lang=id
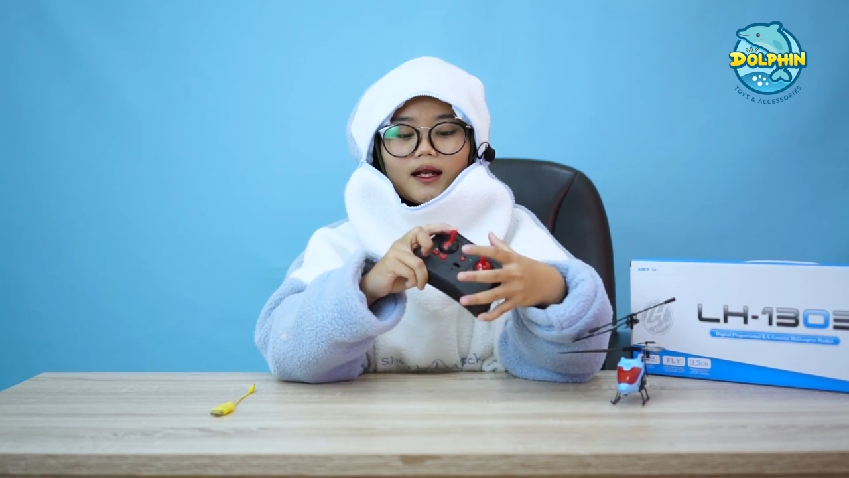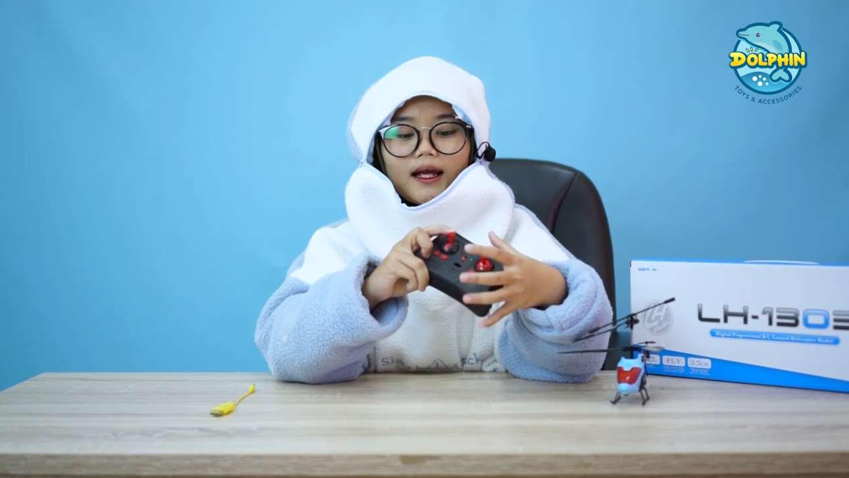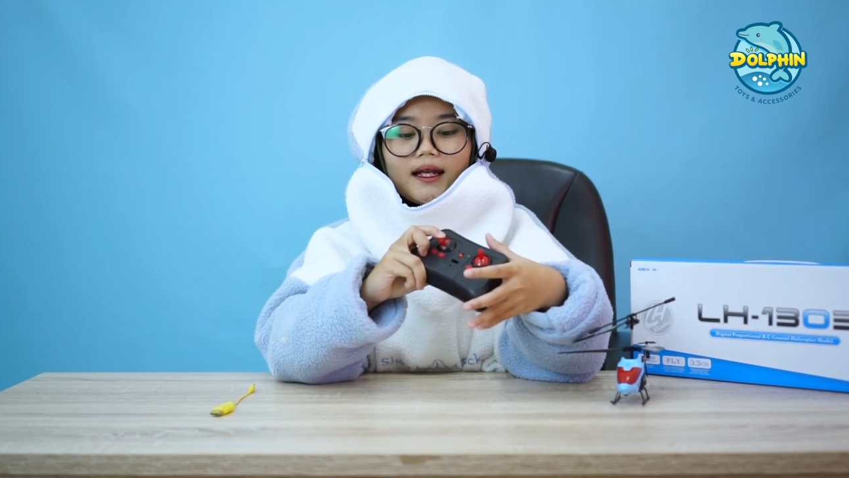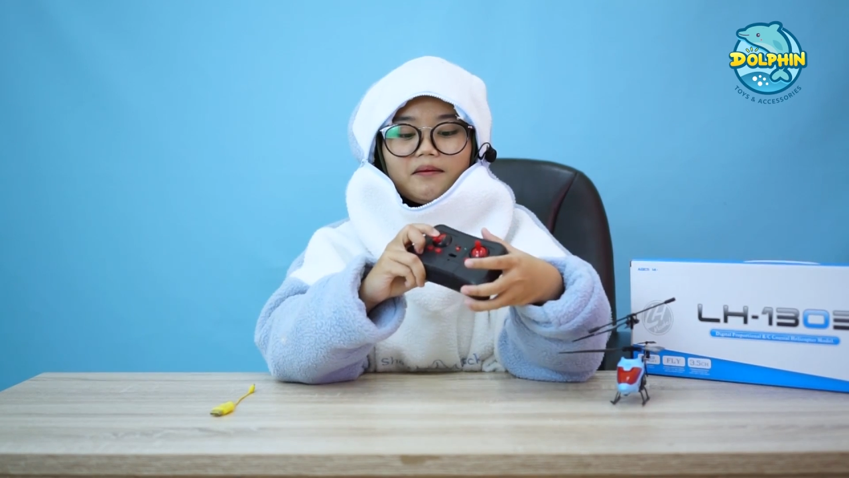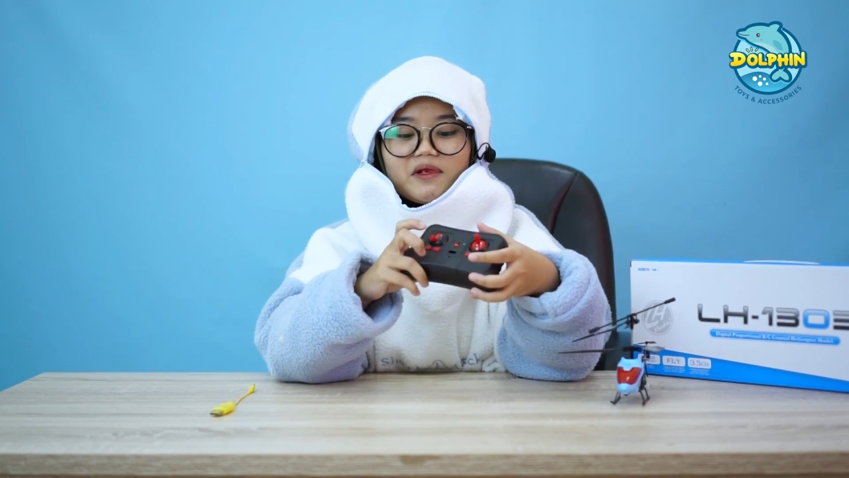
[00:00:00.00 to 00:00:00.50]

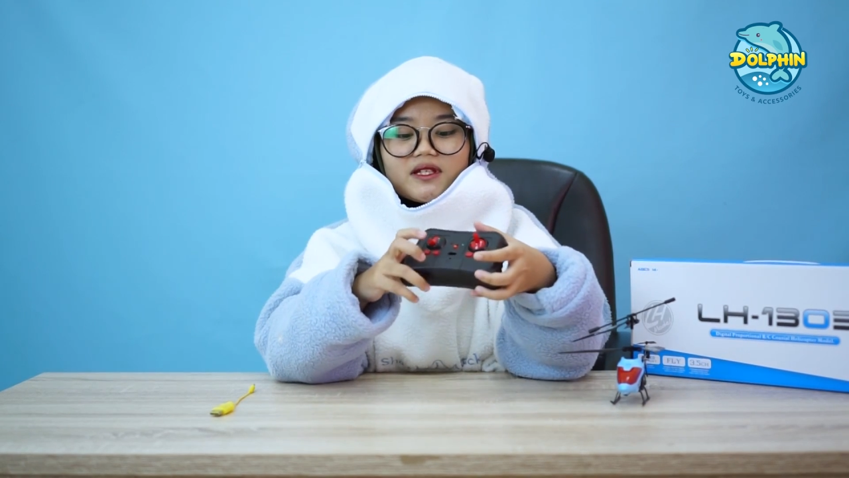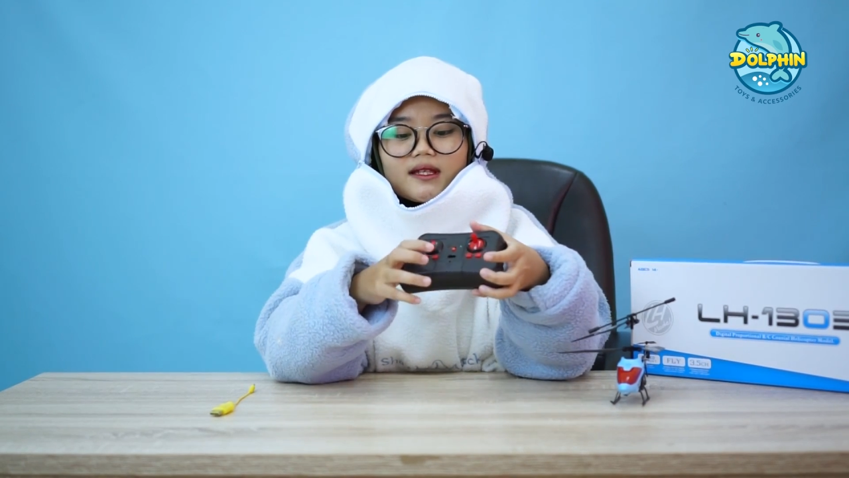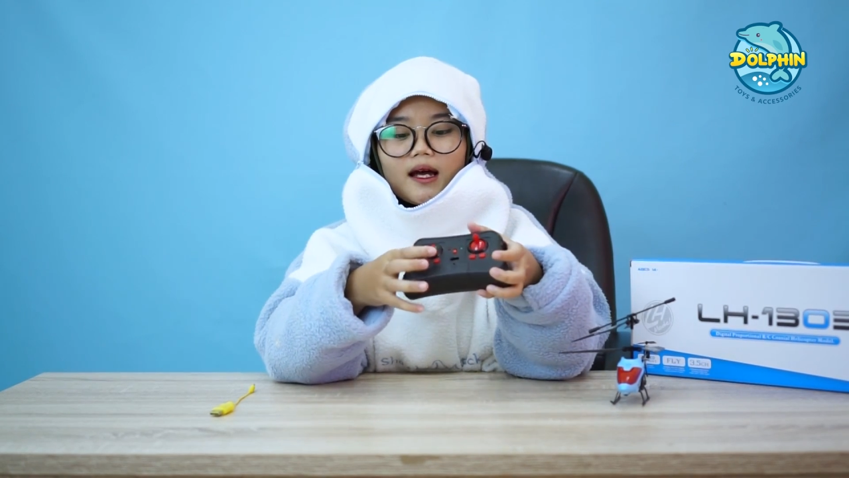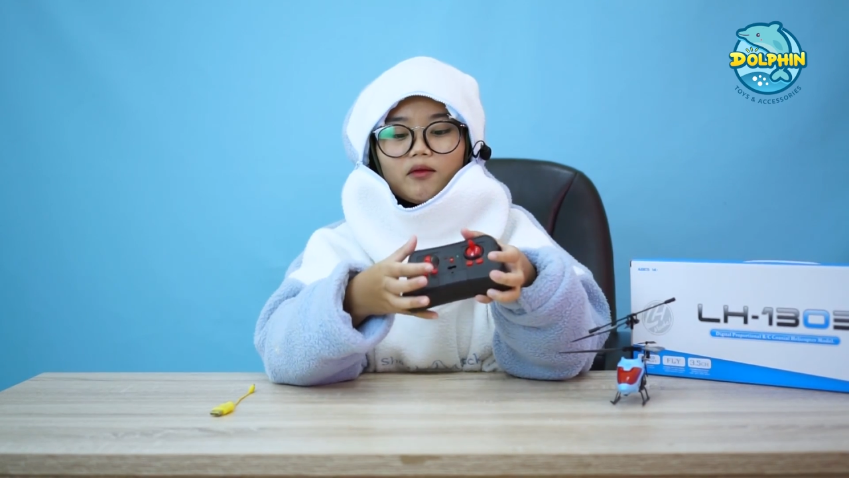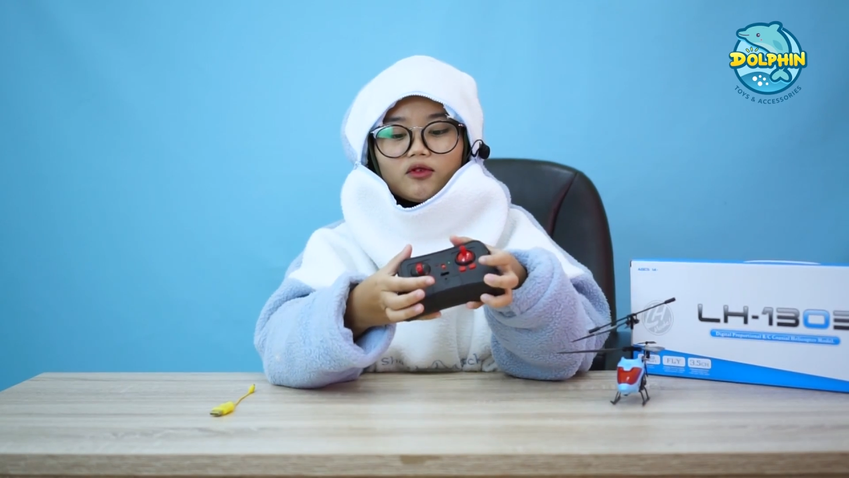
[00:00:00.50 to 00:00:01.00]
nah ini
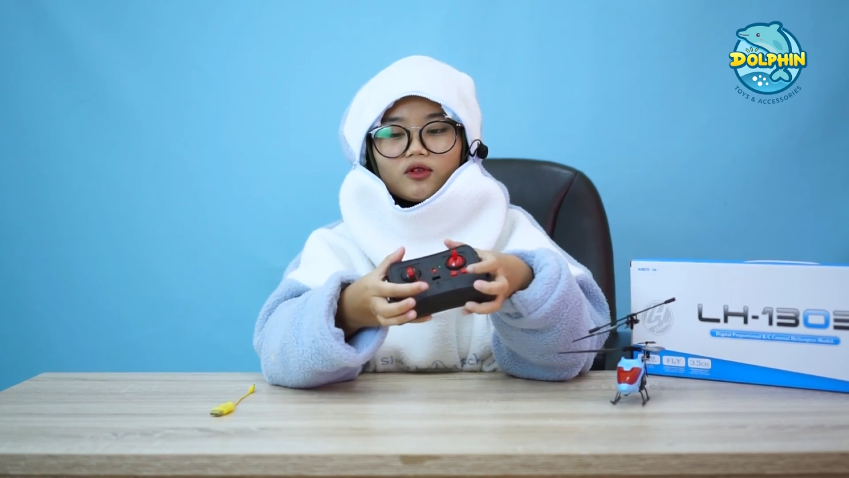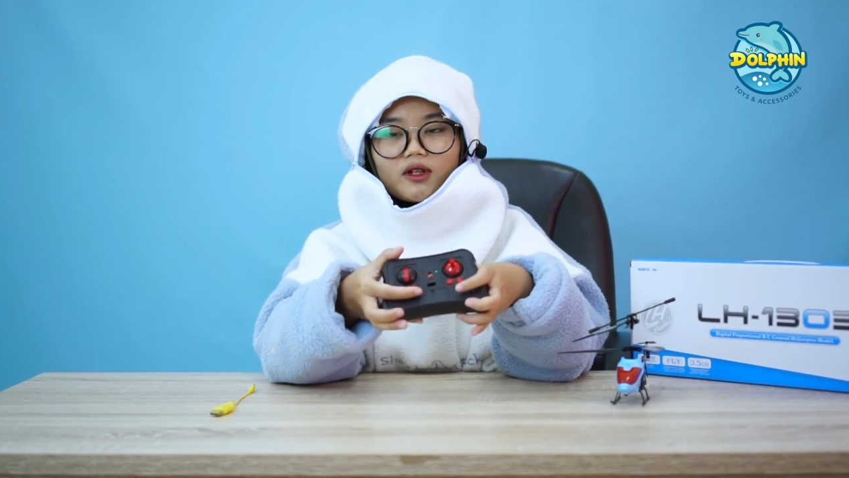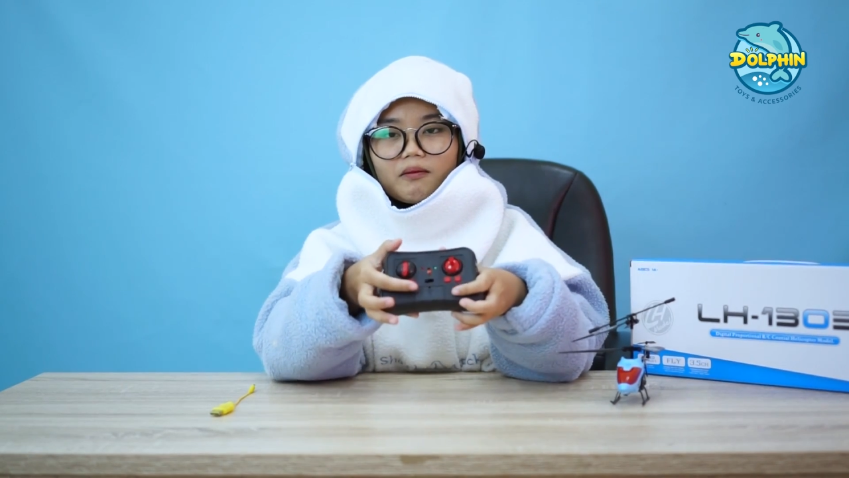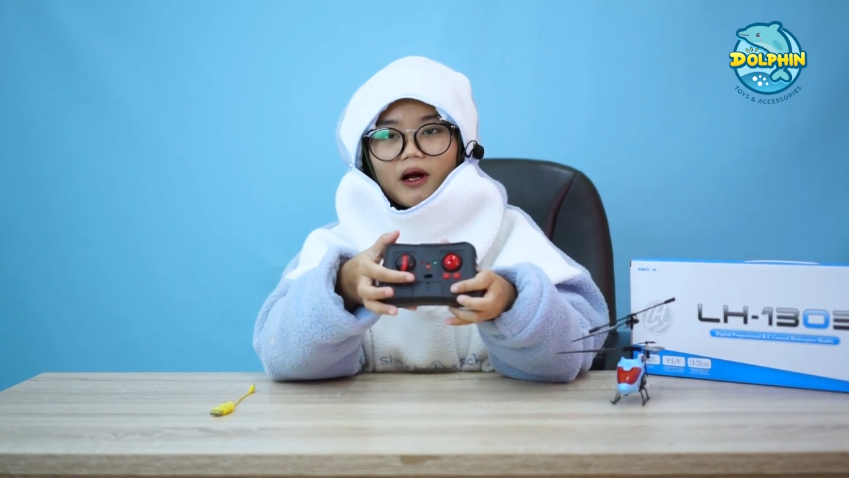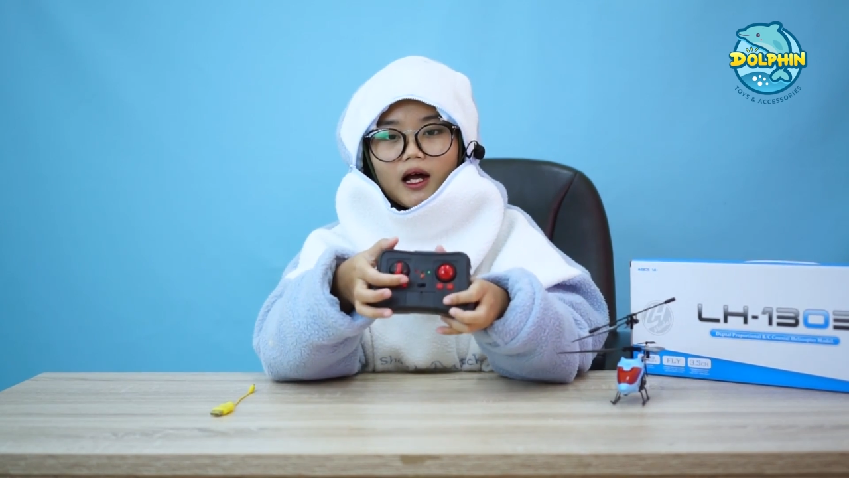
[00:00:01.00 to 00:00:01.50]
bisa untuk
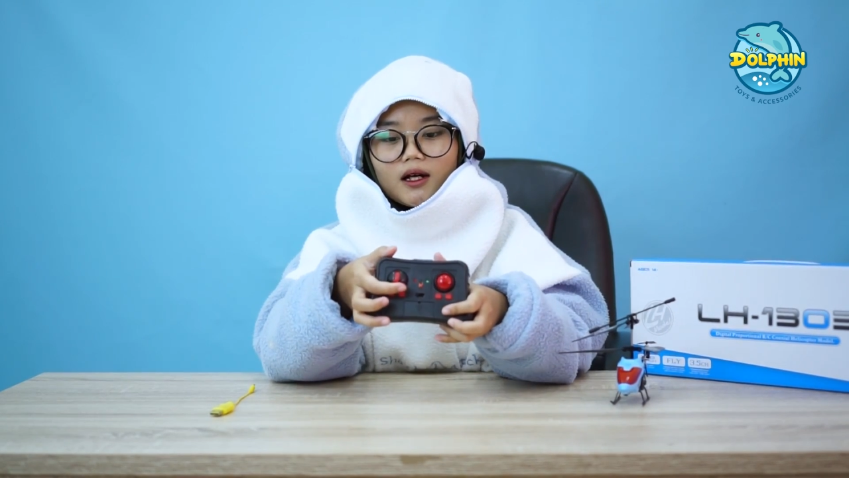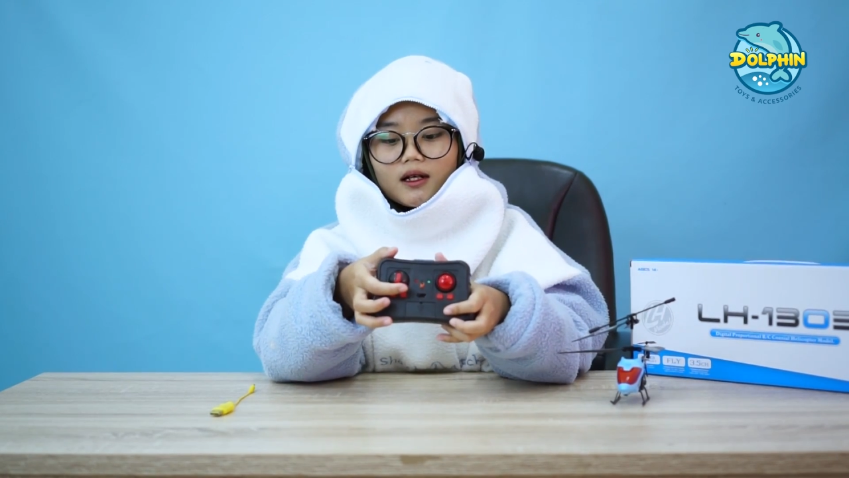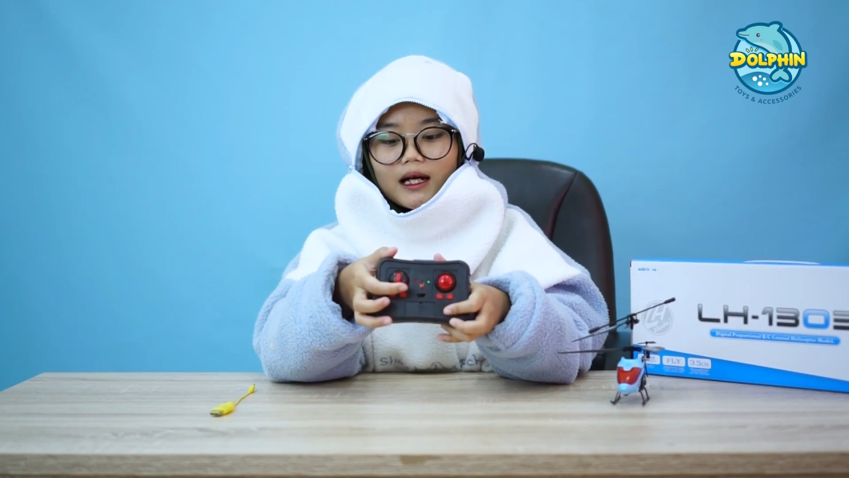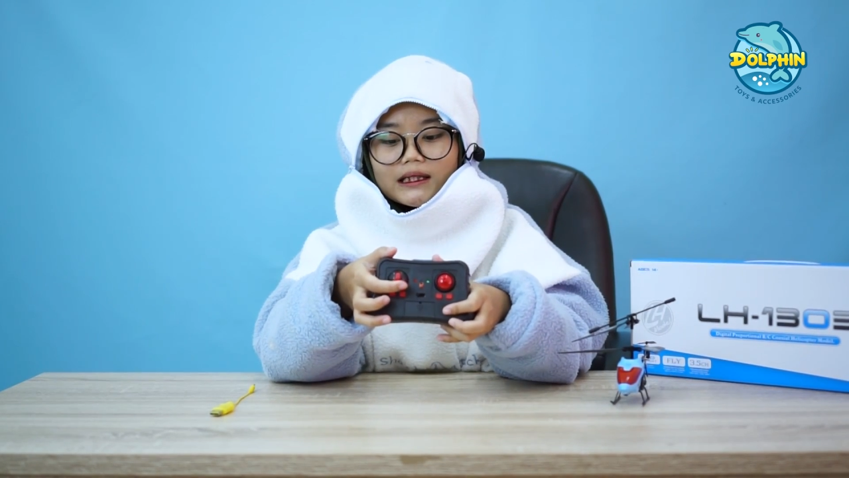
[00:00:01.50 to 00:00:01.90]
terbang ke